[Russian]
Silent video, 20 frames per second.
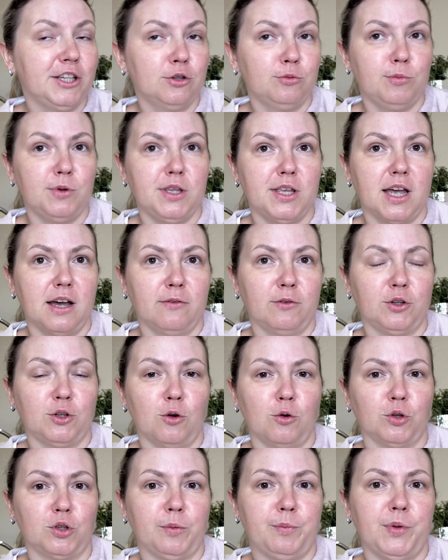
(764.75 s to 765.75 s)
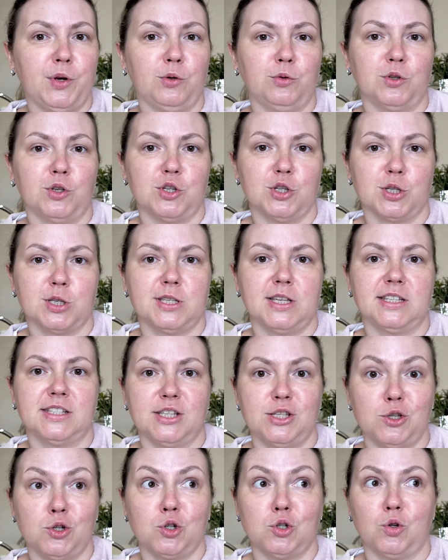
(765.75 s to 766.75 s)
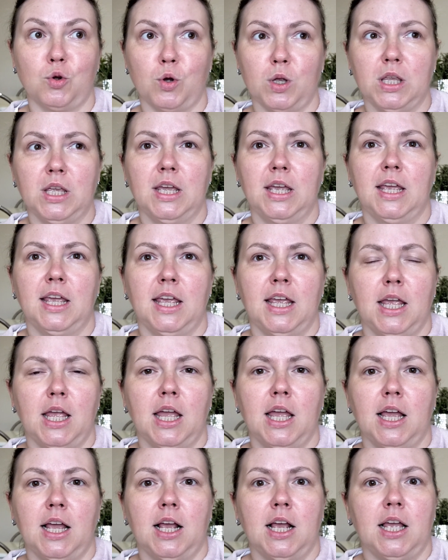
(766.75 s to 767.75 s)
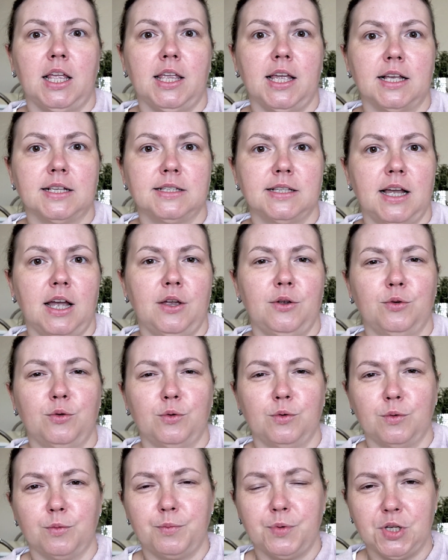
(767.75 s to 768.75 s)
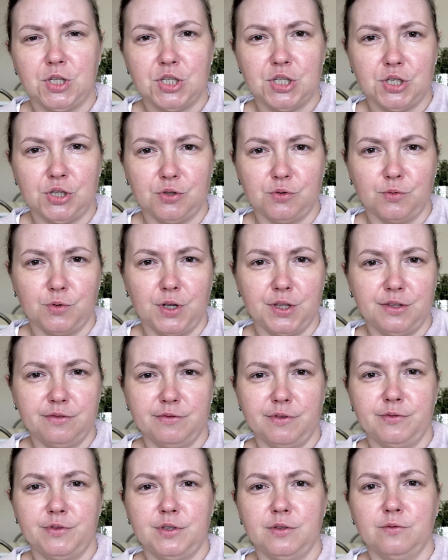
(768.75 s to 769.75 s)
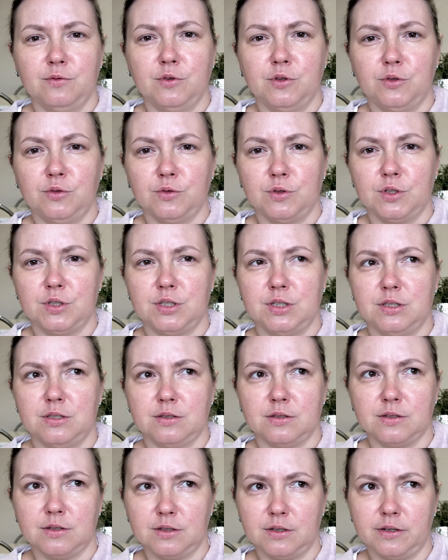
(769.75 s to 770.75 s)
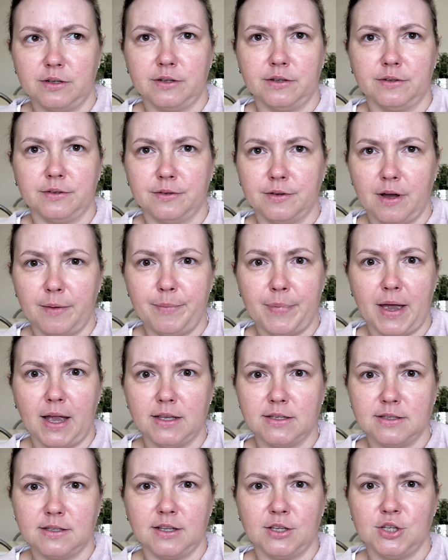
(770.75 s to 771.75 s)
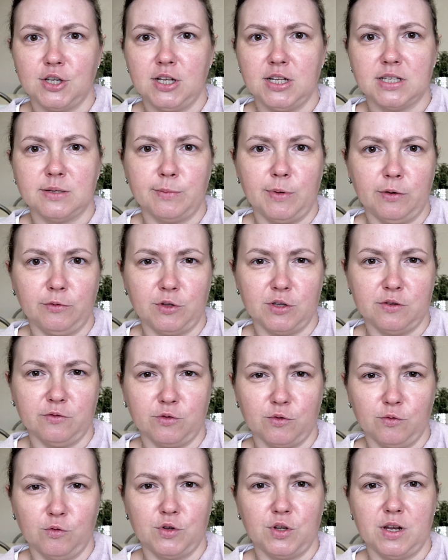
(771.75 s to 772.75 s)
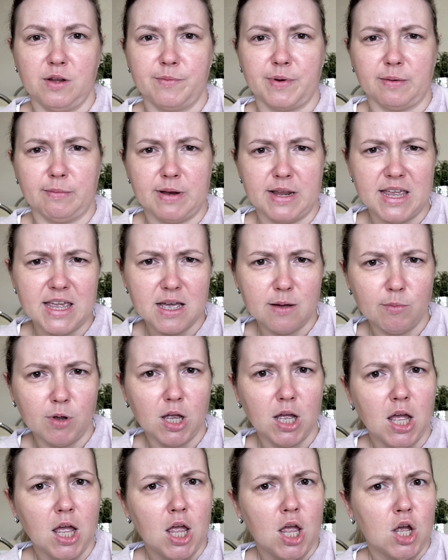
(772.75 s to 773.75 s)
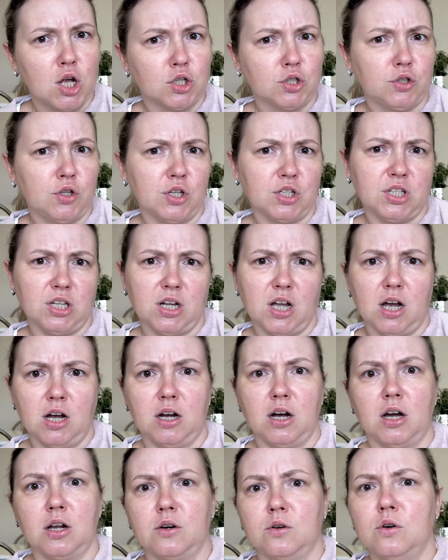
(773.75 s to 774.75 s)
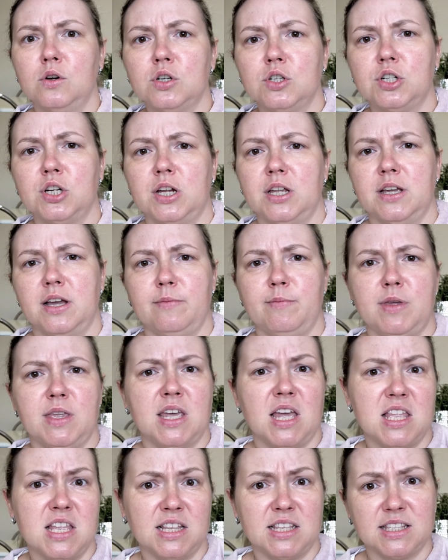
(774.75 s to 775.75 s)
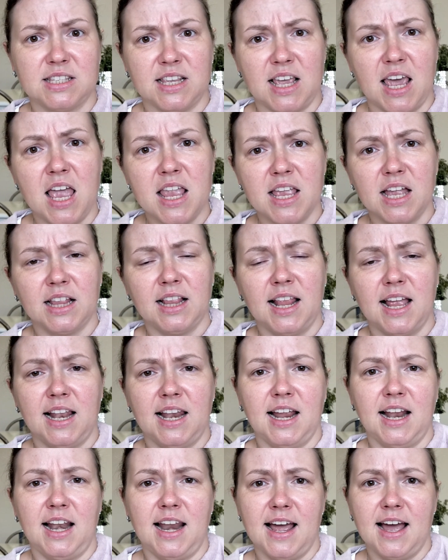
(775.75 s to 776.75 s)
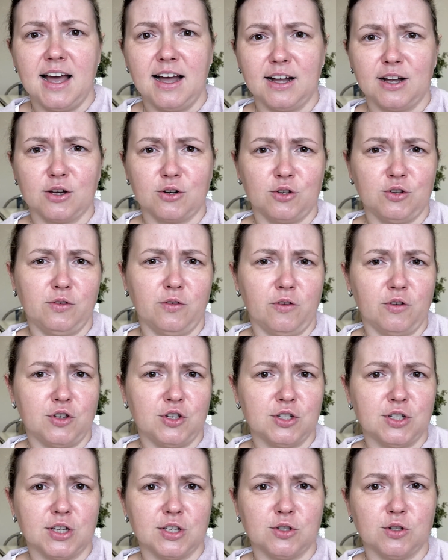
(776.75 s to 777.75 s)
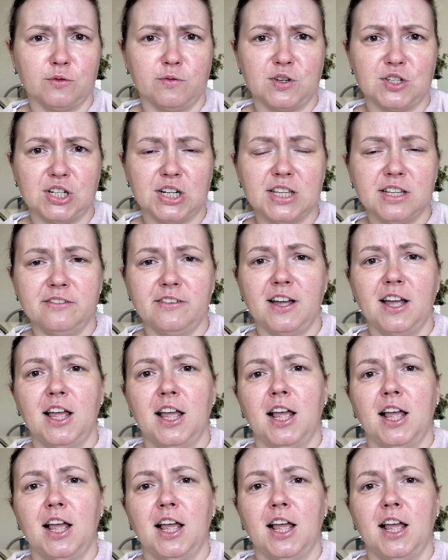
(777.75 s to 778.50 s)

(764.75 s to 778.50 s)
У меня вот какой-то период начался затяжной. Я знаю причину этого всего, то есть э, опять начались мои вот эти внутренние проблемы, что я же такая хорошая, меня не ценят, ля-ля-ля, и, короче, включилась новая жертва.